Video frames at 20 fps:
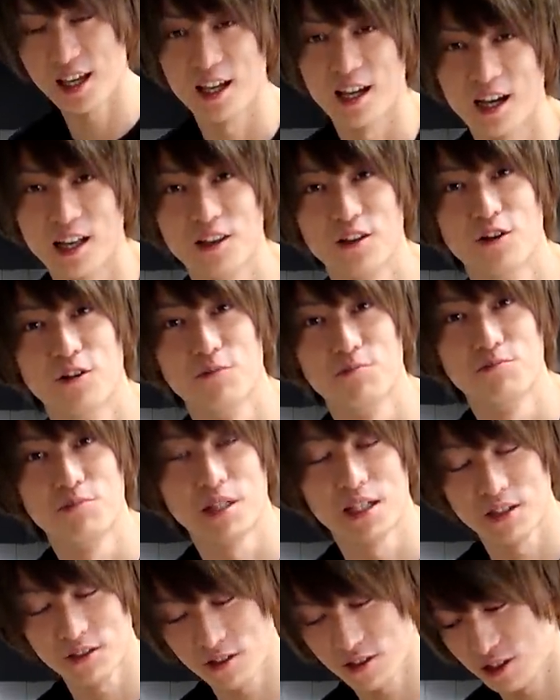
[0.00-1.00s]
ねあの
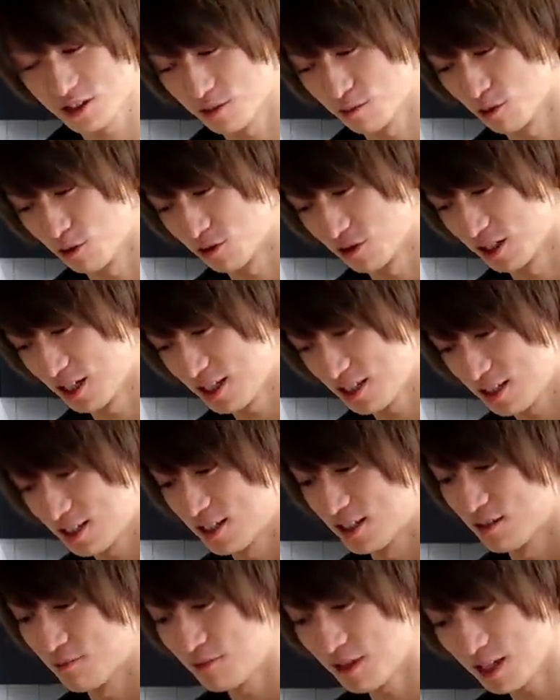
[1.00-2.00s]
ピクルス僕大好きなんで